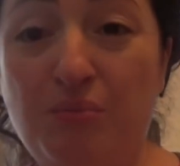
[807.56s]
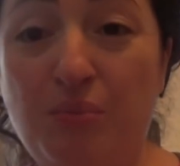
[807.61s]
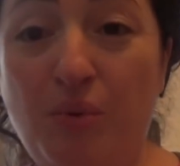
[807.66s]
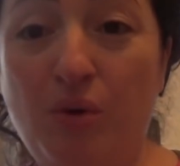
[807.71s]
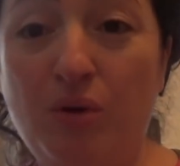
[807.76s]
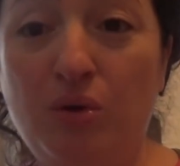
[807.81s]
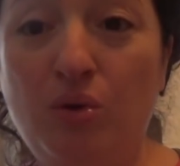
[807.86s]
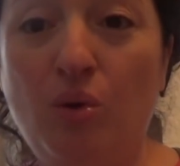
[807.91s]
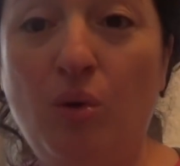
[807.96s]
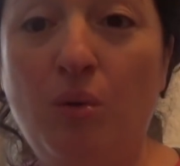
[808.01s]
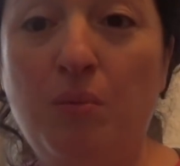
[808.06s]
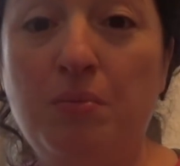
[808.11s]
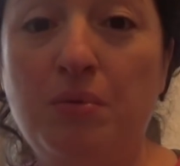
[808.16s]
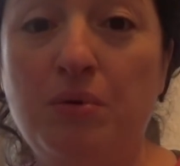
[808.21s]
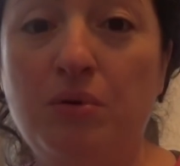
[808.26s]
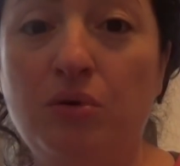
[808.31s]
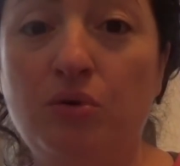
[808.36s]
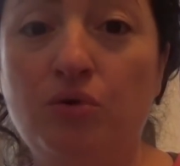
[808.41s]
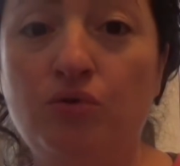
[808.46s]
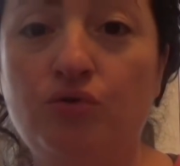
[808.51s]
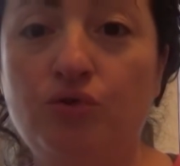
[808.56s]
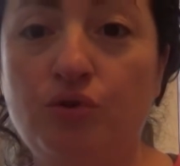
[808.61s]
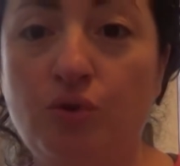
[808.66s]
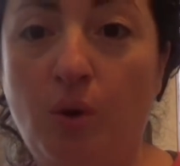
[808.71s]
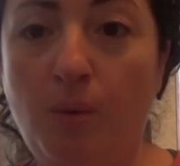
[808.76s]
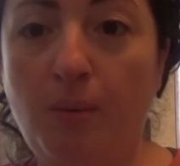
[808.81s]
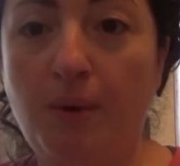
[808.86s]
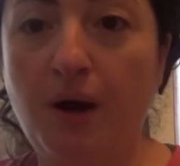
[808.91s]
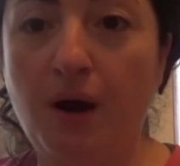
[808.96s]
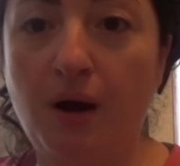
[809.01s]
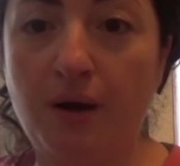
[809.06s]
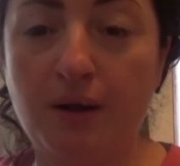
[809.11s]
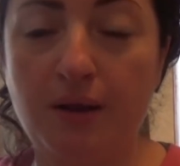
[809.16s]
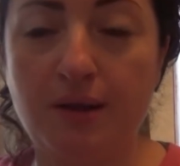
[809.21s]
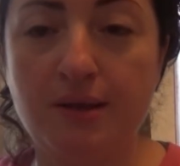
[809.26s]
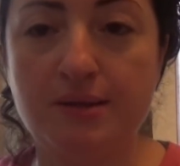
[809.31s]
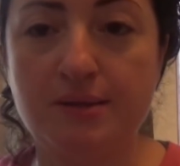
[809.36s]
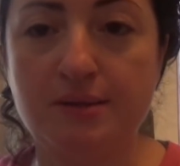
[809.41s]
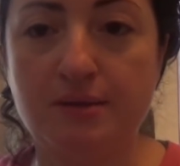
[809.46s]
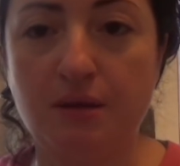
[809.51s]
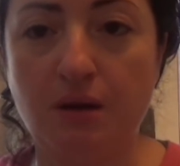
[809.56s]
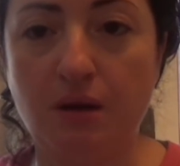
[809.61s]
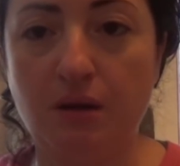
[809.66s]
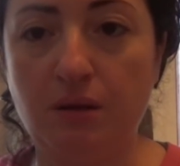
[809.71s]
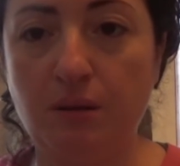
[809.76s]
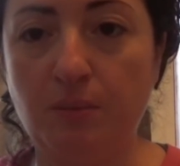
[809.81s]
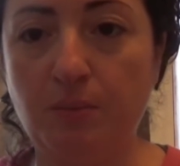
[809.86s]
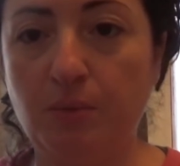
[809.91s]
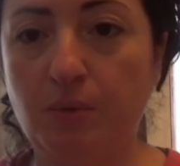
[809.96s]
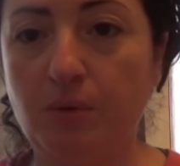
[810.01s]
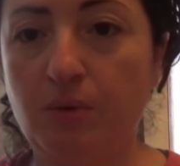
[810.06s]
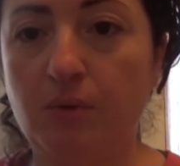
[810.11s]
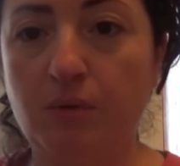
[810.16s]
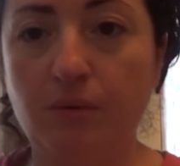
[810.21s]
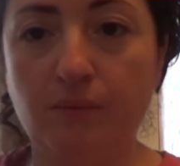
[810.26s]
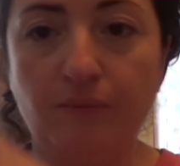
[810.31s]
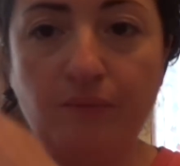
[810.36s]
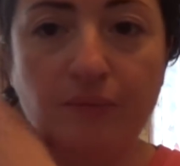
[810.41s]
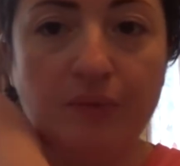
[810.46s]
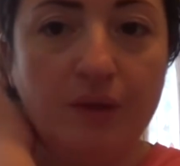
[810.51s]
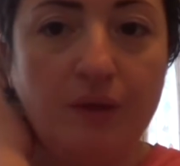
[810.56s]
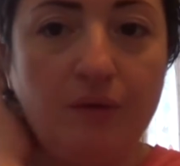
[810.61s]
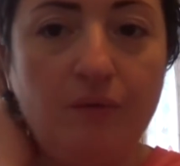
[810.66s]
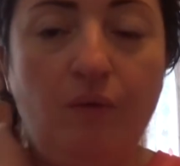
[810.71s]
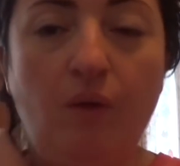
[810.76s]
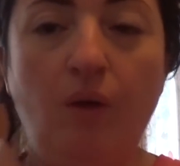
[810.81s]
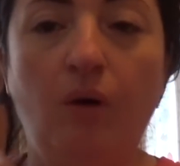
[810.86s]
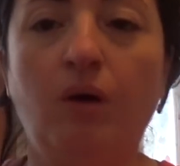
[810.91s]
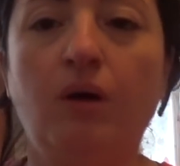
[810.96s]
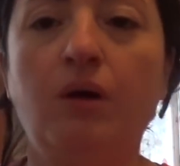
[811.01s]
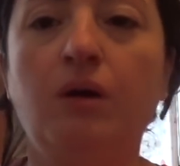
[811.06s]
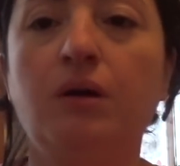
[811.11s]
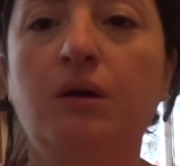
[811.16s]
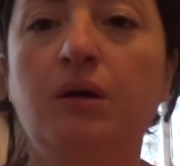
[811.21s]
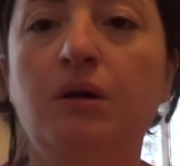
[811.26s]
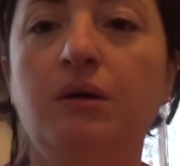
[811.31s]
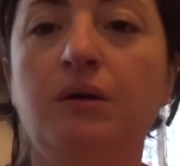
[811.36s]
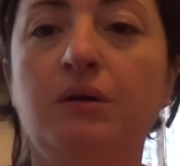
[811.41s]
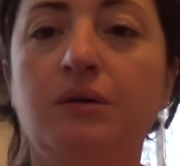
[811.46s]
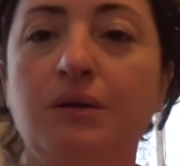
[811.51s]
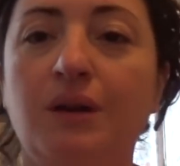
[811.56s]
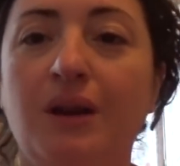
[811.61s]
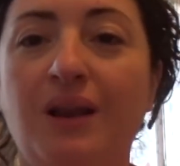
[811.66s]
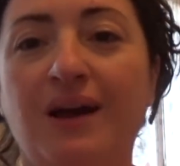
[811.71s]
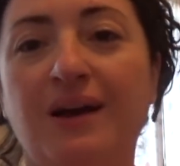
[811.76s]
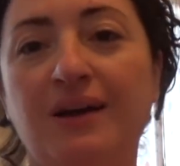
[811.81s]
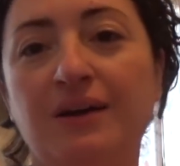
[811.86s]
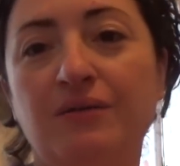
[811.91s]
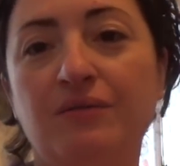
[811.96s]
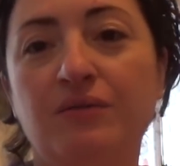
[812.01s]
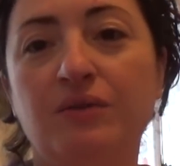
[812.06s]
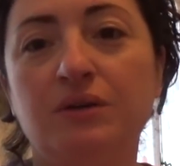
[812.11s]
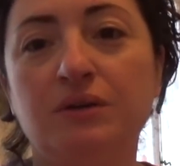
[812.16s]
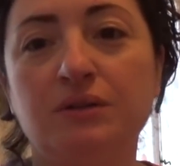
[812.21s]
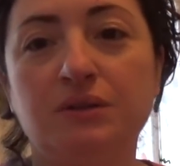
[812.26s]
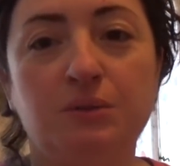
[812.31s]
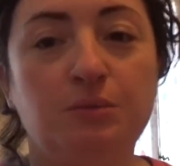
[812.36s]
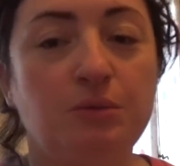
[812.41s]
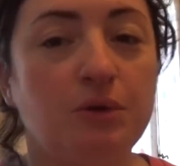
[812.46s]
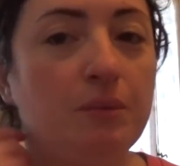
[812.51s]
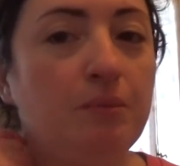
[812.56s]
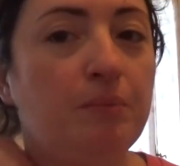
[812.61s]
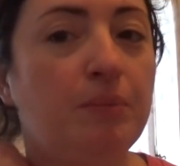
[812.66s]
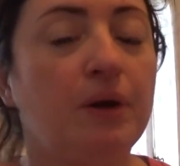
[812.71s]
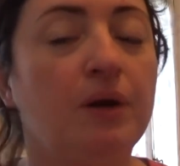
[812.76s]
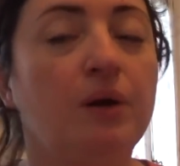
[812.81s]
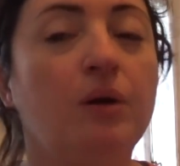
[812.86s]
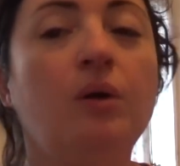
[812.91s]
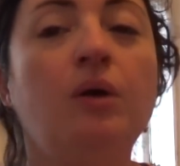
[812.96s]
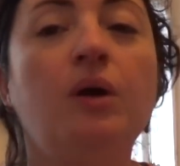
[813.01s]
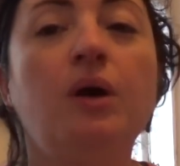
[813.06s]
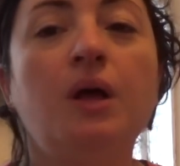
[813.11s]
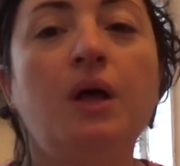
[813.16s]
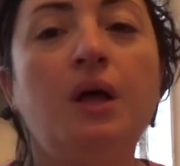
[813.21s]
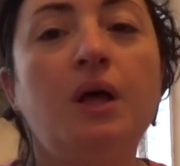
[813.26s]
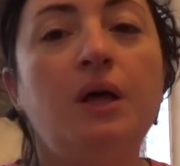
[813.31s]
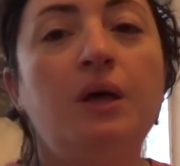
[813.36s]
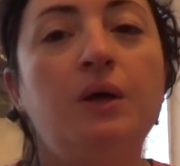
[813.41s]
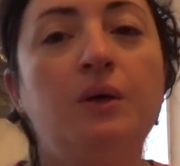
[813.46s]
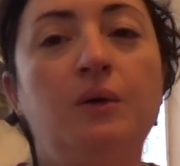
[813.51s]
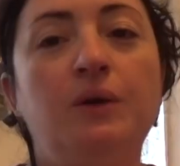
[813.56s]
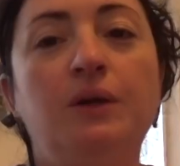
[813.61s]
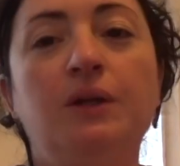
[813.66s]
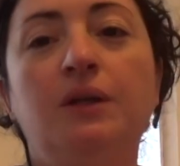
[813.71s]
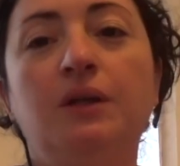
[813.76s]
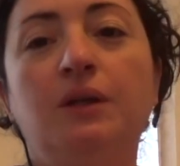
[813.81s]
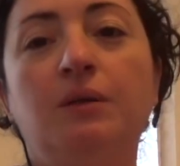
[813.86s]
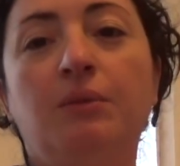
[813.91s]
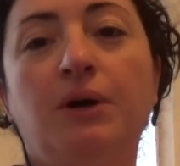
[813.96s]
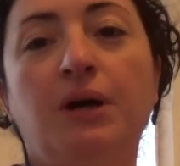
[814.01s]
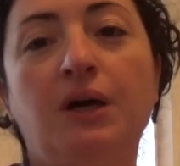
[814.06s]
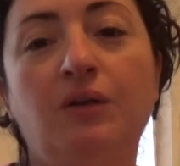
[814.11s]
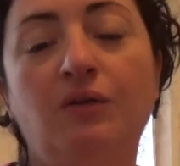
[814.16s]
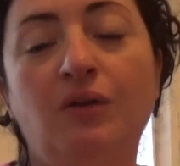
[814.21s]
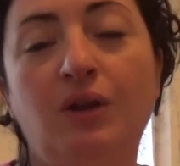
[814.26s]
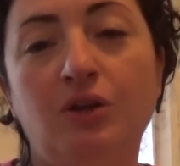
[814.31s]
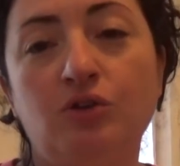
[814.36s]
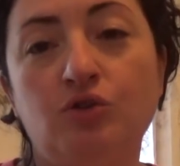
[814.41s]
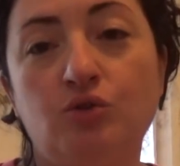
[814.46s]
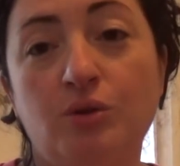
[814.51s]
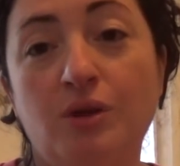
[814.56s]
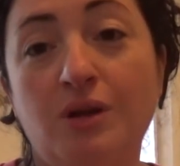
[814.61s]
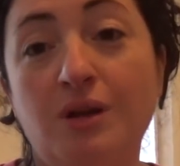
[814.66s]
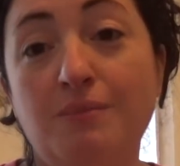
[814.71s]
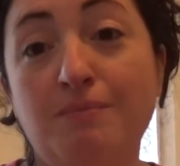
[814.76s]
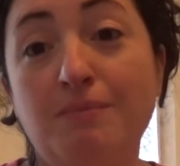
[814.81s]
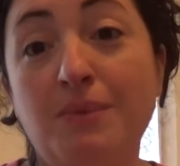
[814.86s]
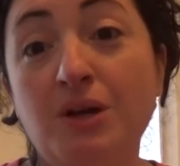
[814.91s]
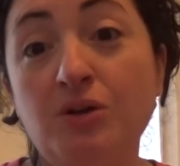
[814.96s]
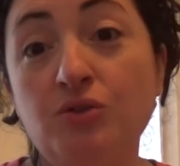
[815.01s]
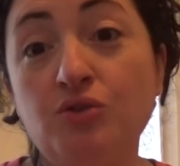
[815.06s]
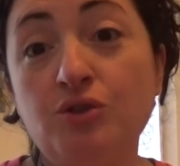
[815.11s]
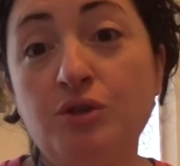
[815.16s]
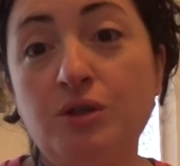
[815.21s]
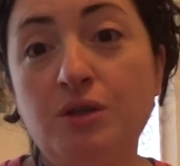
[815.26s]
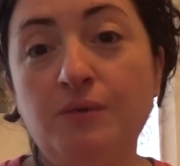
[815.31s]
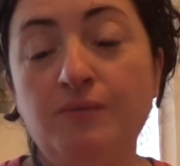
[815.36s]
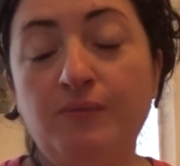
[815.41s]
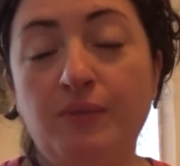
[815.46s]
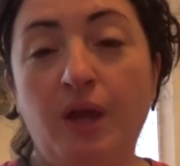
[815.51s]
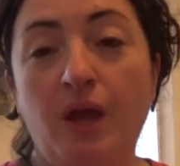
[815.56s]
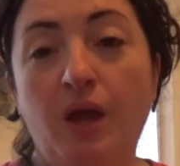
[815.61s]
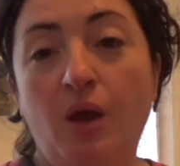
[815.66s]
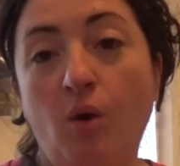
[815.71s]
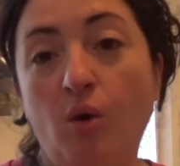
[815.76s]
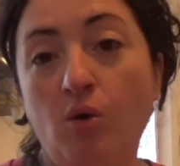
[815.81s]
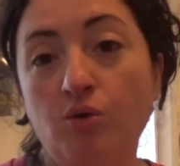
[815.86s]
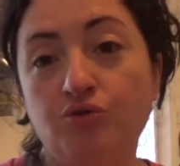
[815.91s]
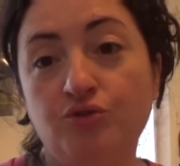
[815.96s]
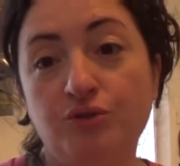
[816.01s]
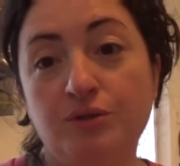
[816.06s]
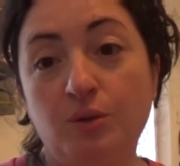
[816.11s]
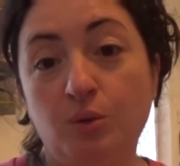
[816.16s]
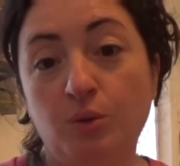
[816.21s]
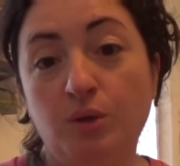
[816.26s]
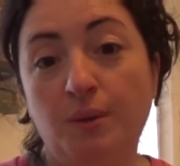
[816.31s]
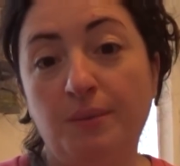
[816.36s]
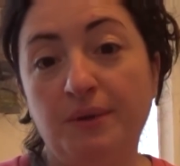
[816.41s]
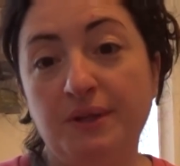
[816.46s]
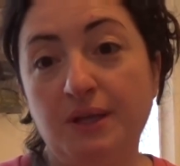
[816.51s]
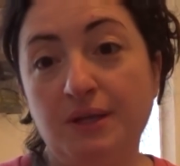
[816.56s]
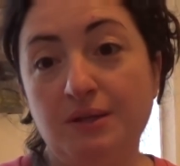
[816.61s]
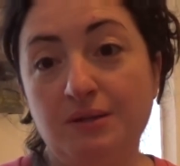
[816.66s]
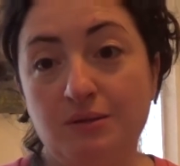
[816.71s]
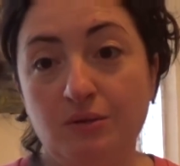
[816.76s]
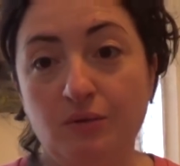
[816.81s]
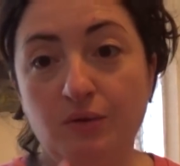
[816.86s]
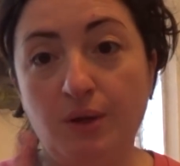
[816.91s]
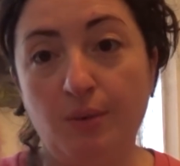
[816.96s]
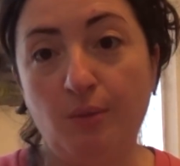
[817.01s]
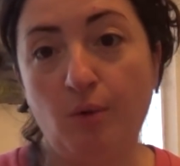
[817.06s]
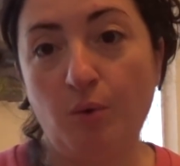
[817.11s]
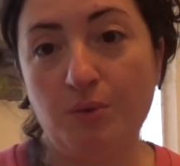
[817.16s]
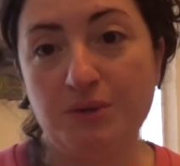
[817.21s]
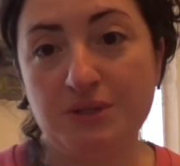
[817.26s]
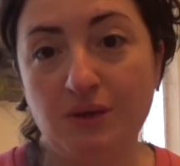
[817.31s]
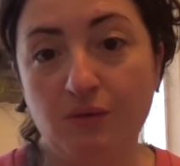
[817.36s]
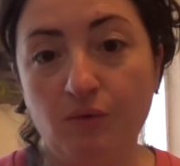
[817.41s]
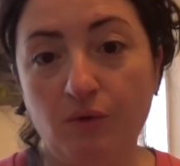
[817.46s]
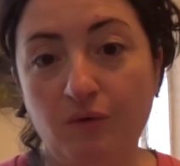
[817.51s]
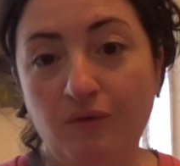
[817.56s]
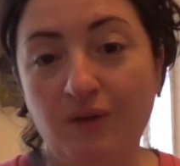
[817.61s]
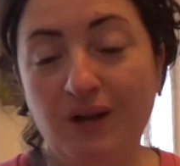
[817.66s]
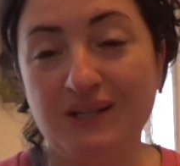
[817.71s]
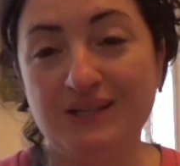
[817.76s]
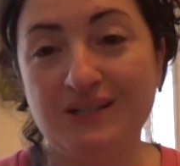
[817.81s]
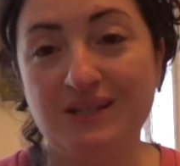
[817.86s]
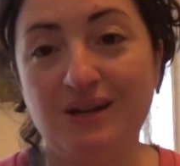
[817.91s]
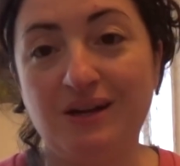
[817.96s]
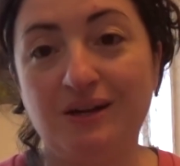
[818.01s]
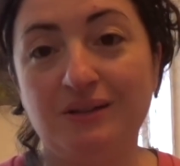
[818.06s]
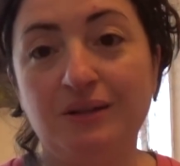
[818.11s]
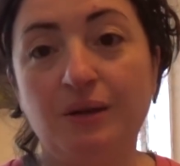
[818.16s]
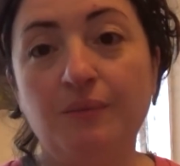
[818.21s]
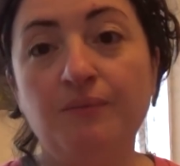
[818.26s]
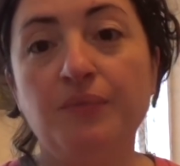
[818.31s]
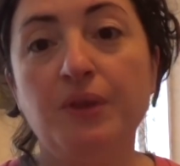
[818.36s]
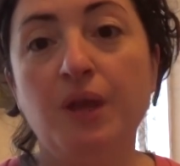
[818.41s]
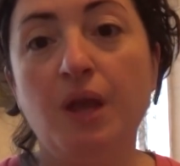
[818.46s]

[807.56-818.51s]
poi dopo riuscirò magari ad essere tipo nel vlog live tipo che parlo quindi magari vi lascio delle immagini e o ci salutiamo adesso vediamo come si evolve la serata